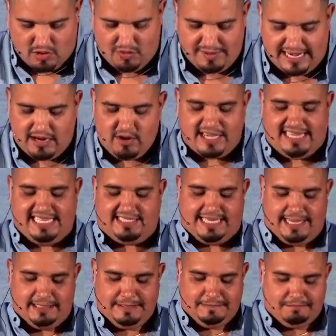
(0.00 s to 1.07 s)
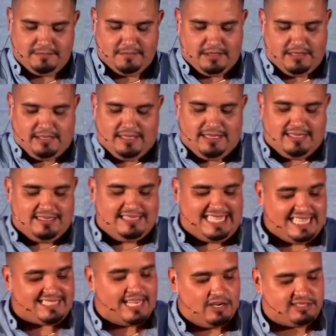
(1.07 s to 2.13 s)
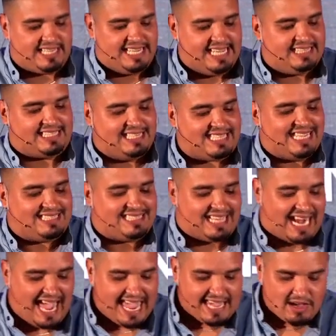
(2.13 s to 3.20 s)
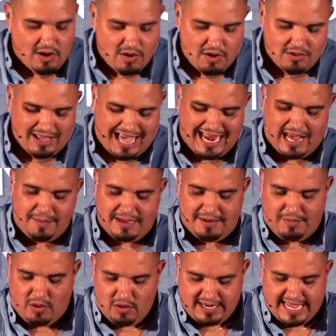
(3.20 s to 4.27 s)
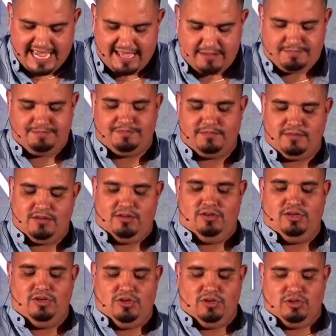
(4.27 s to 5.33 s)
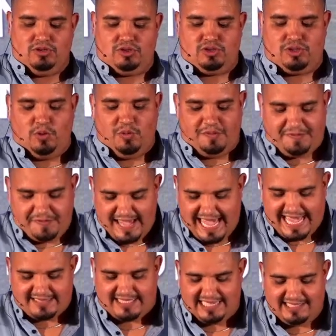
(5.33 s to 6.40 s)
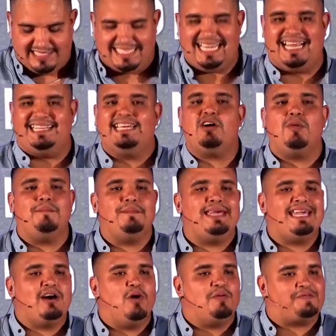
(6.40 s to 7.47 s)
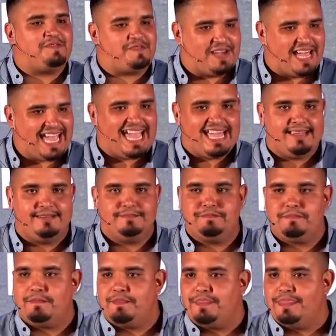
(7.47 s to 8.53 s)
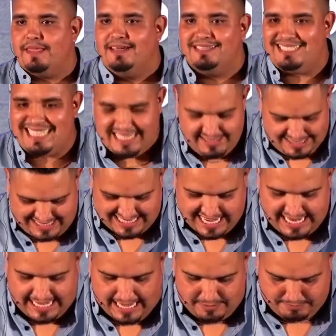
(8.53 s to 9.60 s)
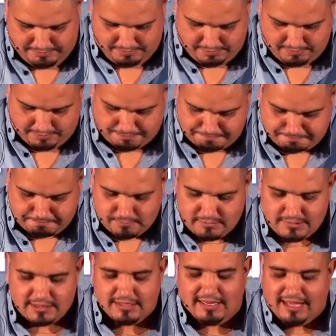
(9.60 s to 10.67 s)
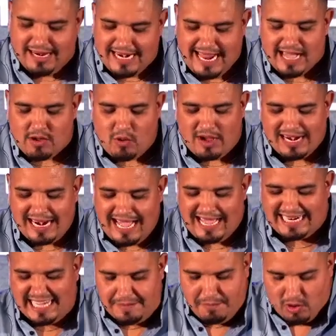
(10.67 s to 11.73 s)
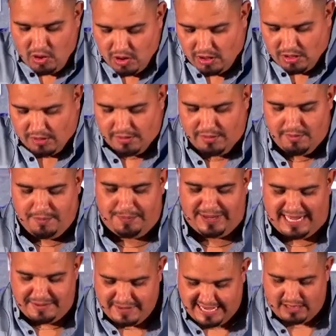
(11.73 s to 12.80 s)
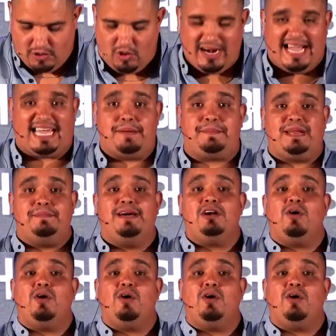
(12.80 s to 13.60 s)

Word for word: mira lo que dice. Dice lo siguiente, dice, traigo a la memoria tu fe sincera. Di conmigo fe sincera, la cual animó primero, o la que primero